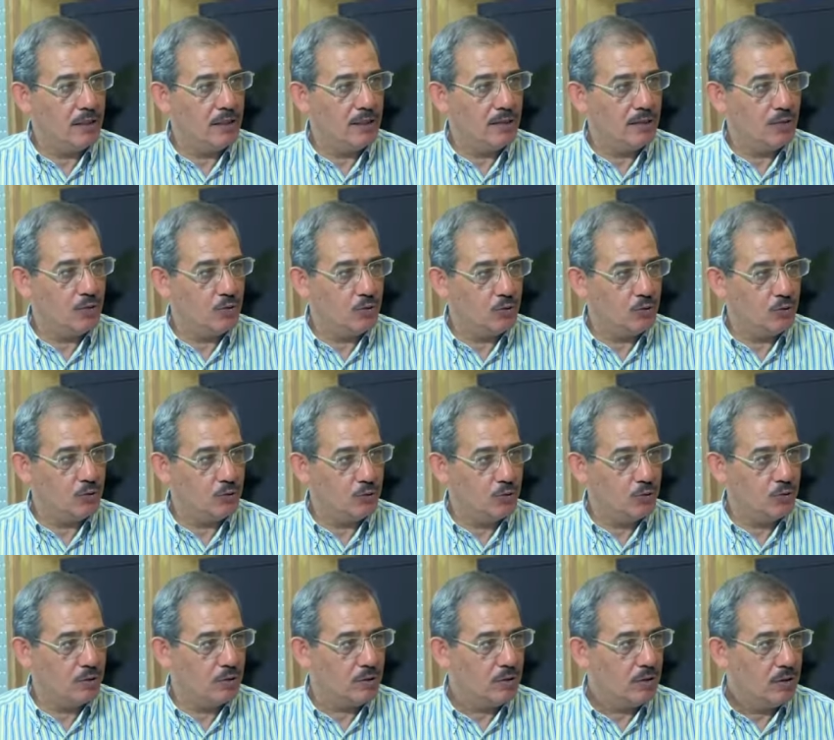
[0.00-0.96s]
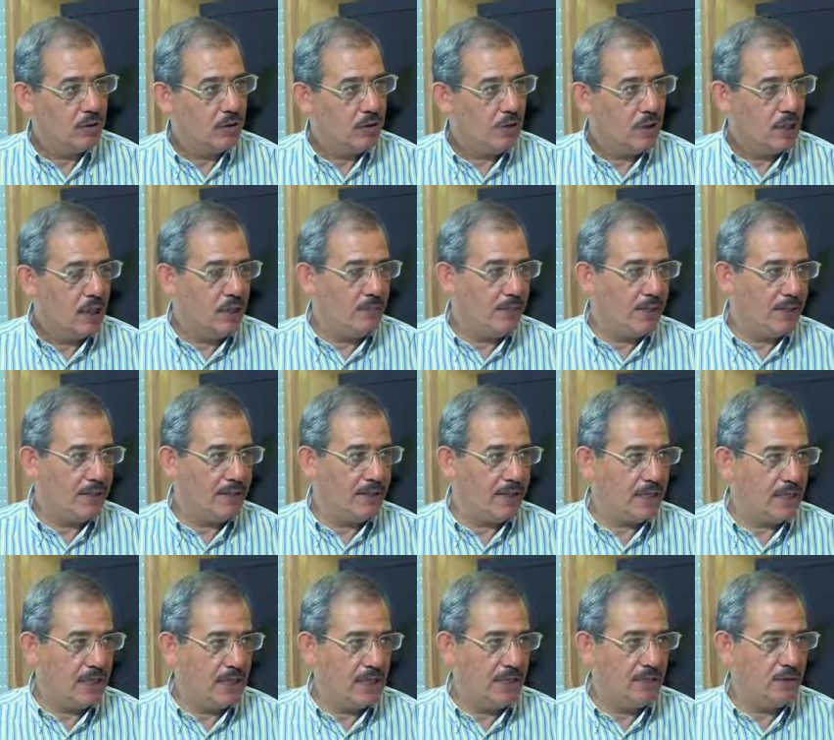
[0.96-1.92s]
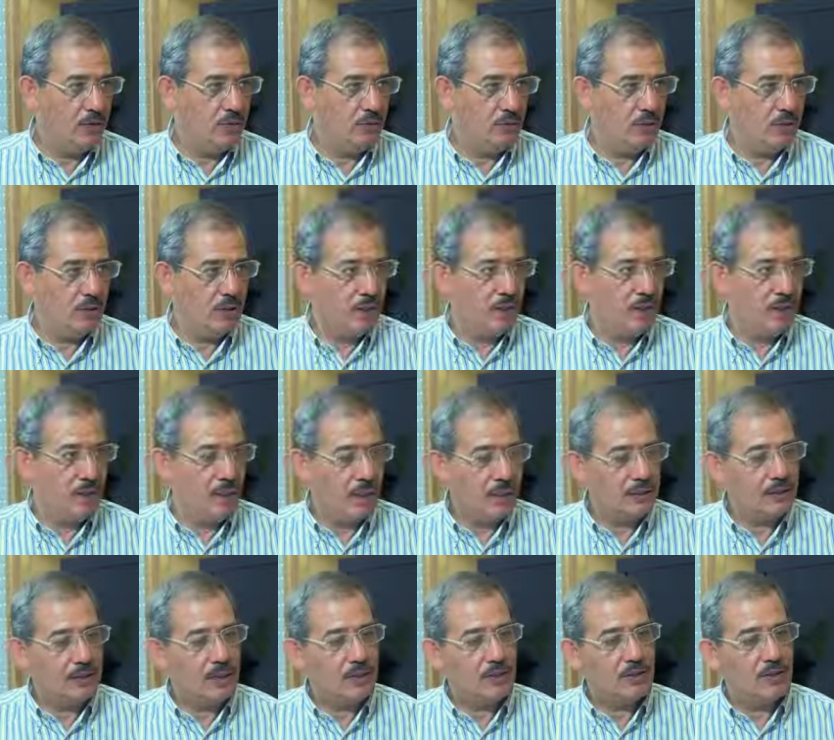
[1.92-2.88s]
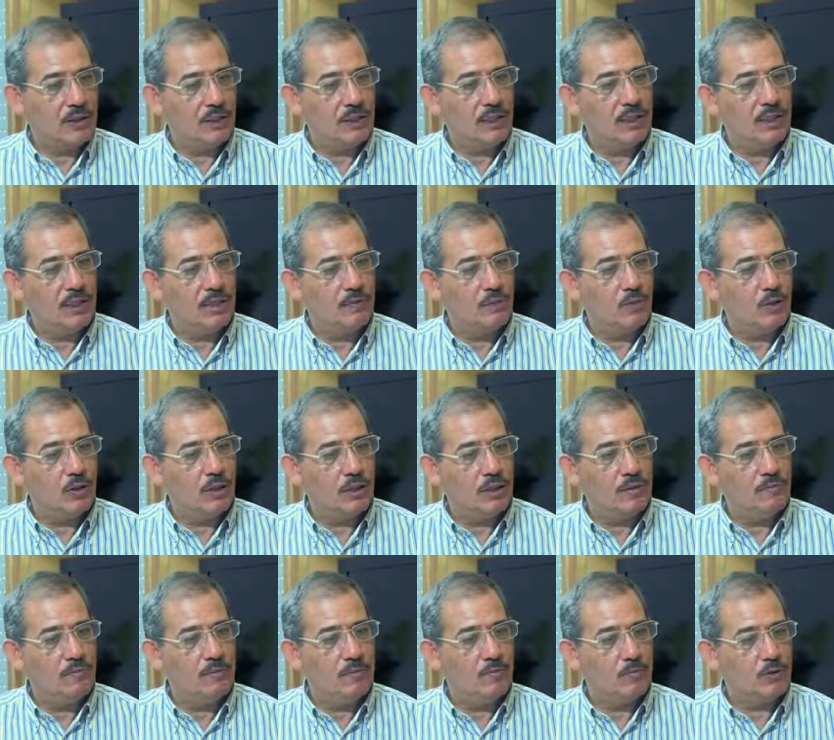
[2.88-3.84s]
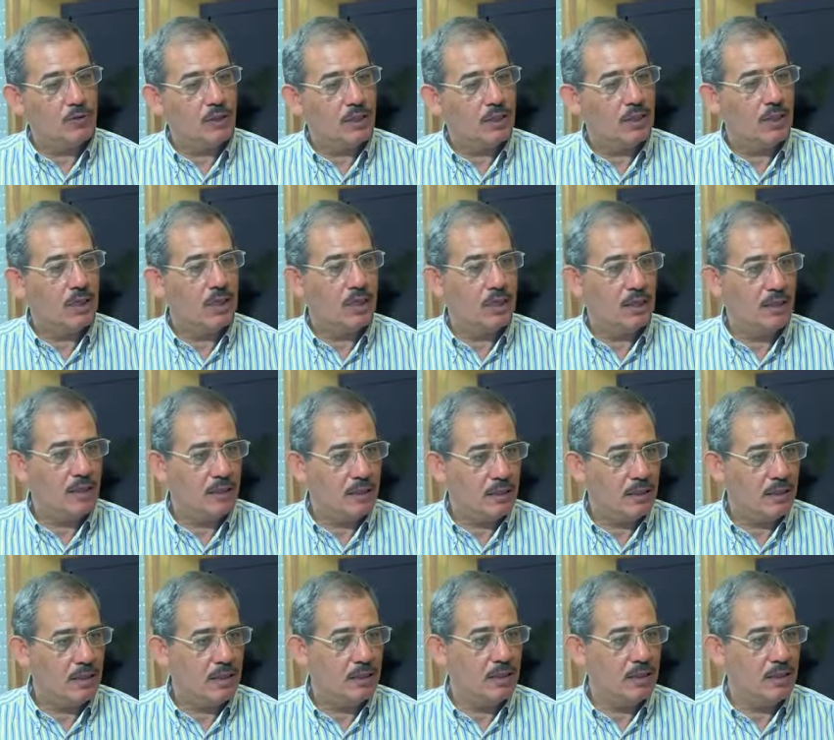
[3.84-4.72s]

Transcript: هذا الدستور البعض يرى أنه إعطاء شرعية للمنقلب بالمشاركة